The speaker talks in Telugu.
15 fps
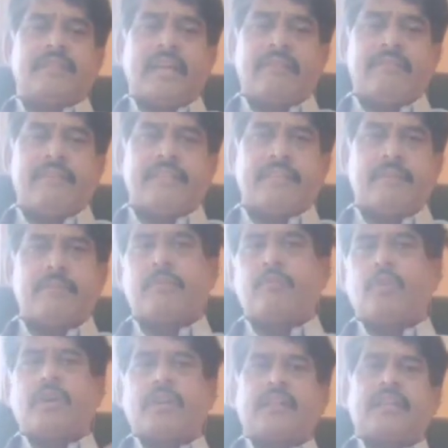దాహం వేయదు కాబట్టి మనం
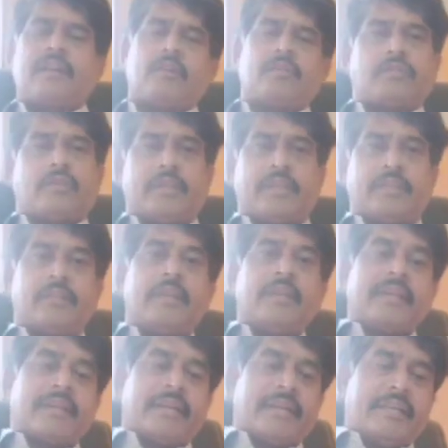వాటర్ తాగడం అవసరం లేదు
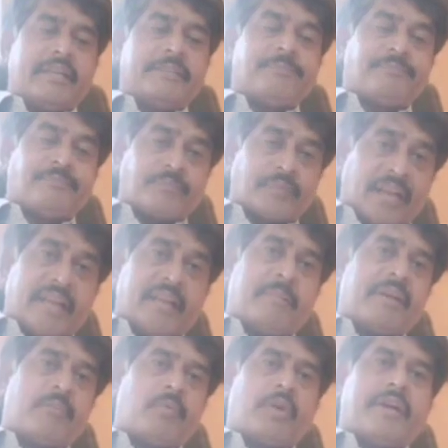కాబట్టి అయినా
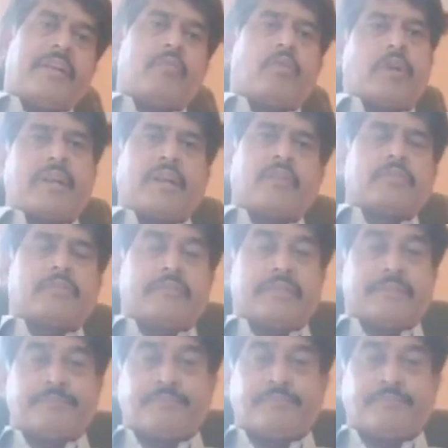మన బాడీకి వాటర్ అవసరమే